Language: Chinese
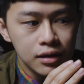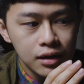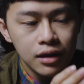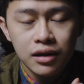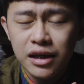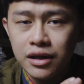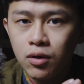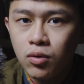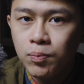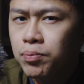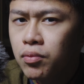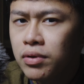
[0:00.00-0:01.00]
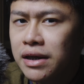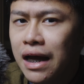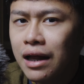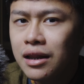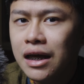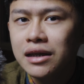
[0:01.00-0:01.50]
那里又不一
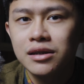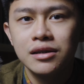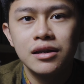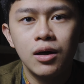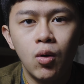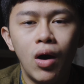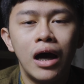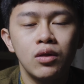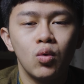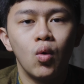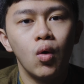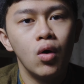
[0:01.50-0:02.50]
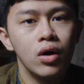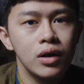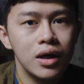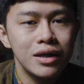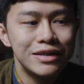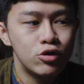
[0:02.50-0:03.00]
样类型的花朵，
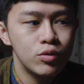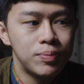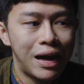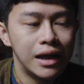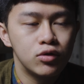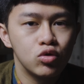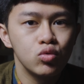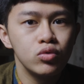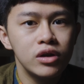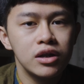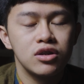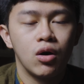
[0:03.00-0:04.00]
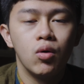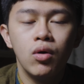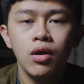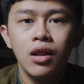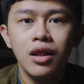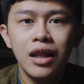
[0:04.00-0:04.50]
可以去拍出那种。
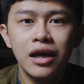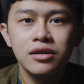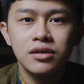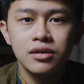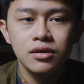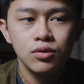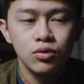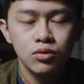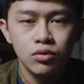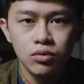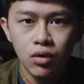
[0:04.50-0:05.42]
类似于